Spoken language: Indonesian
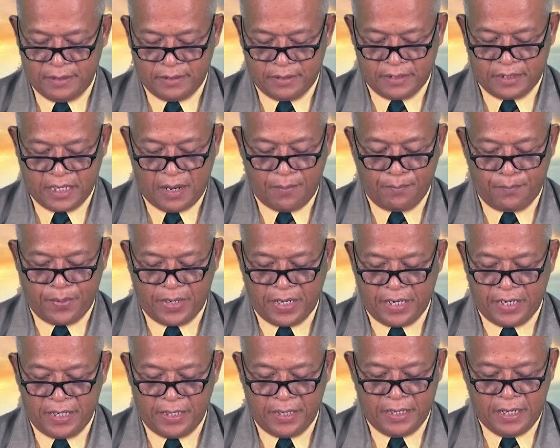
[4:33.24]

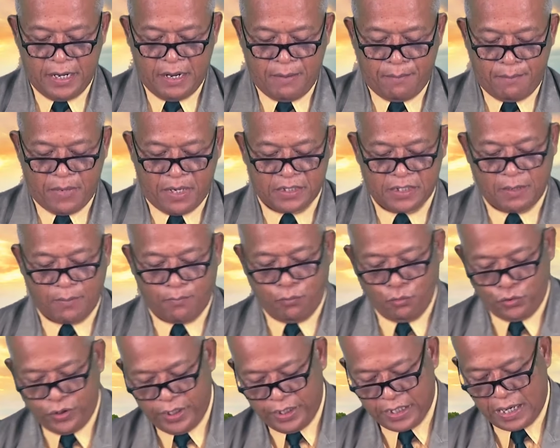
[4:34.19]
sampai masa
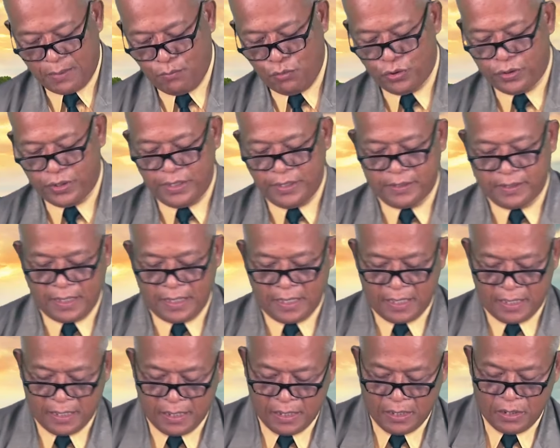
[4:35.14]
putih rambut
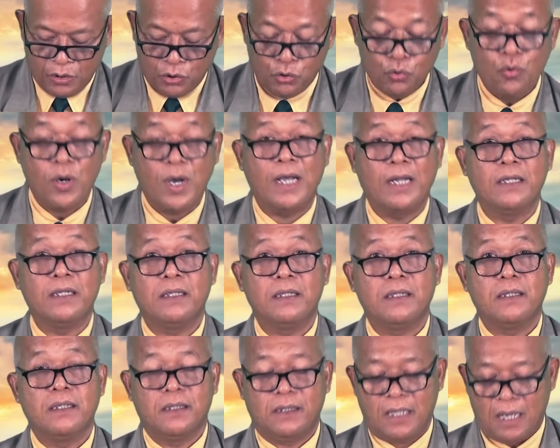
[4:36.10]
kita Tuhan
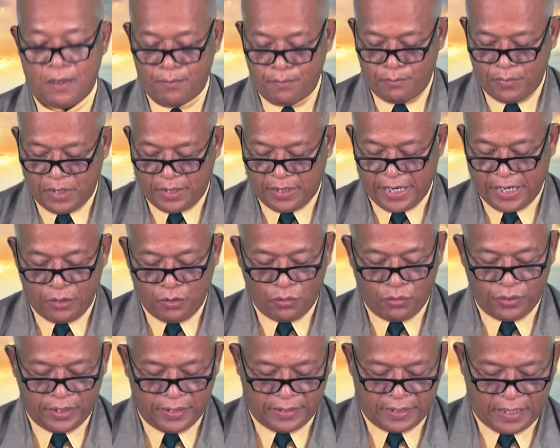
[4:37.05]
tetap
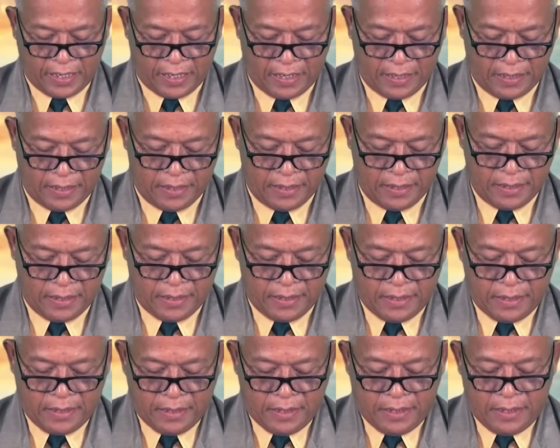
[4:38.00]
menggendong kita.
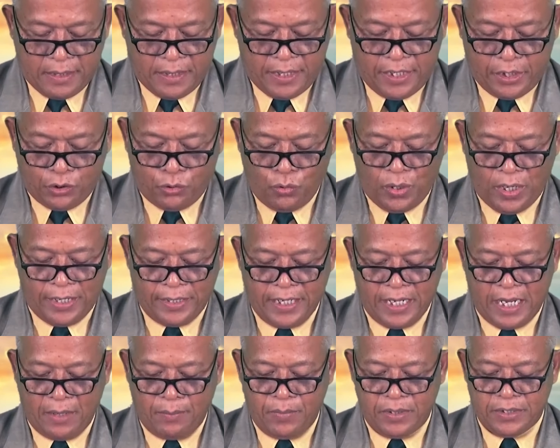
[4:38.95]
Itulah
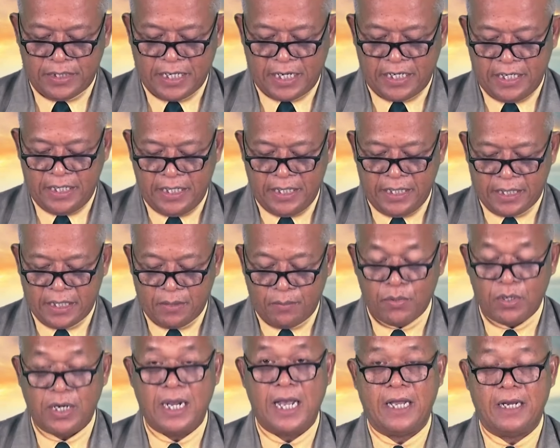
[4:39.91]
yang menjadi
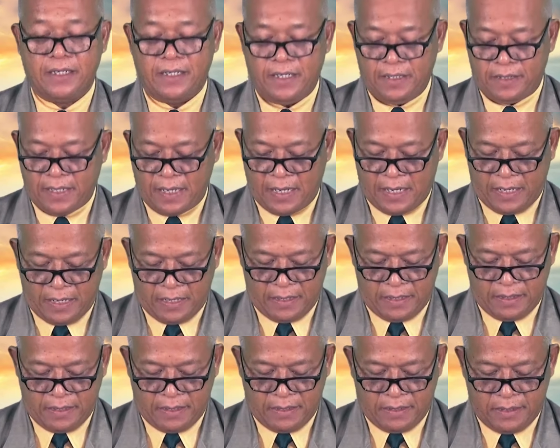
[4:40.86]
kemegahan kita
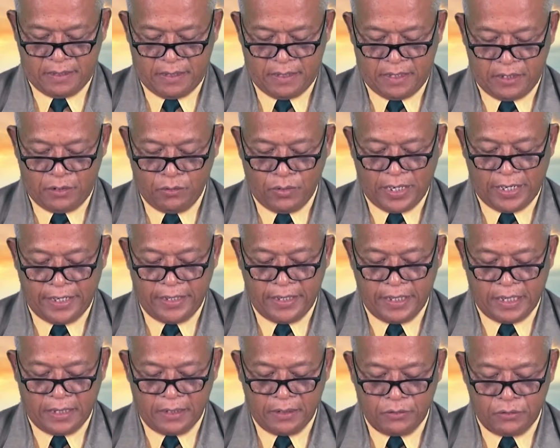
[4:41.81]
Itulah
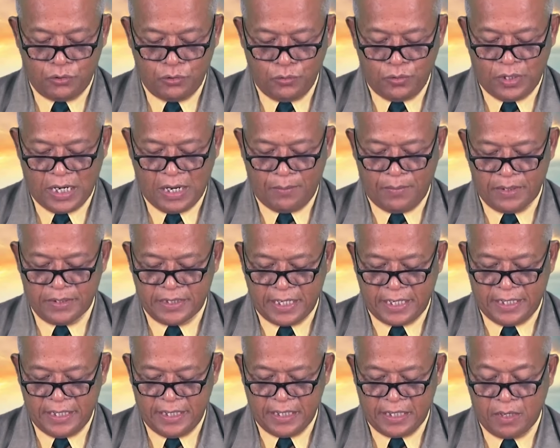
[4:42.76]
yang juga
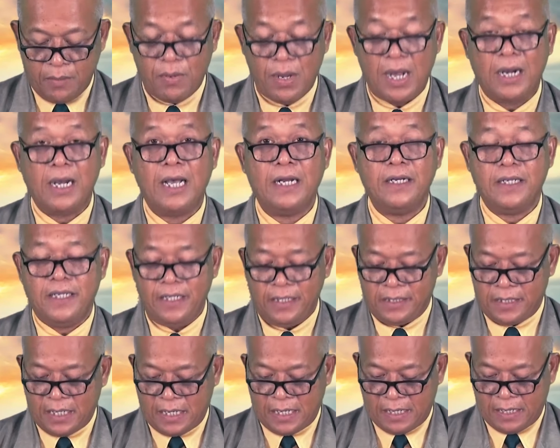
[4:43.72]
menjadi kebanggaan
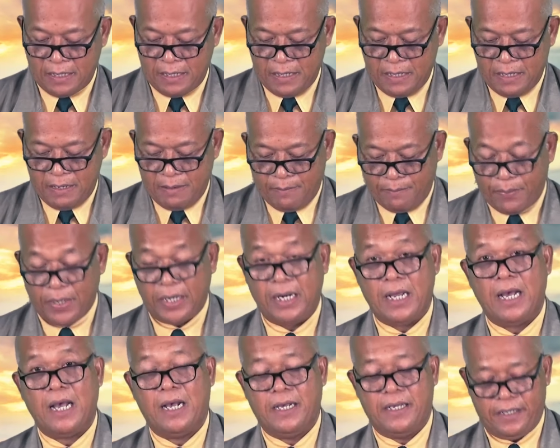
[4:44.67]
kita
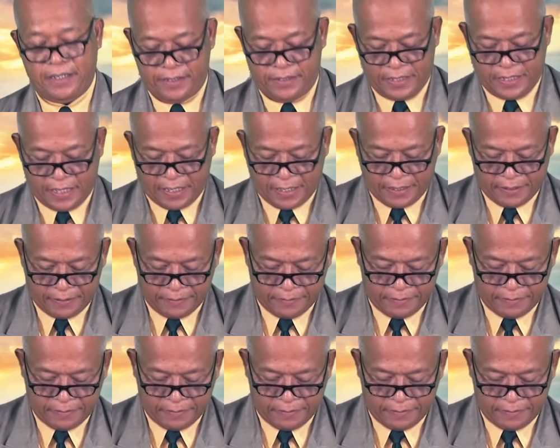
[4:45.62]
pada akhirnya.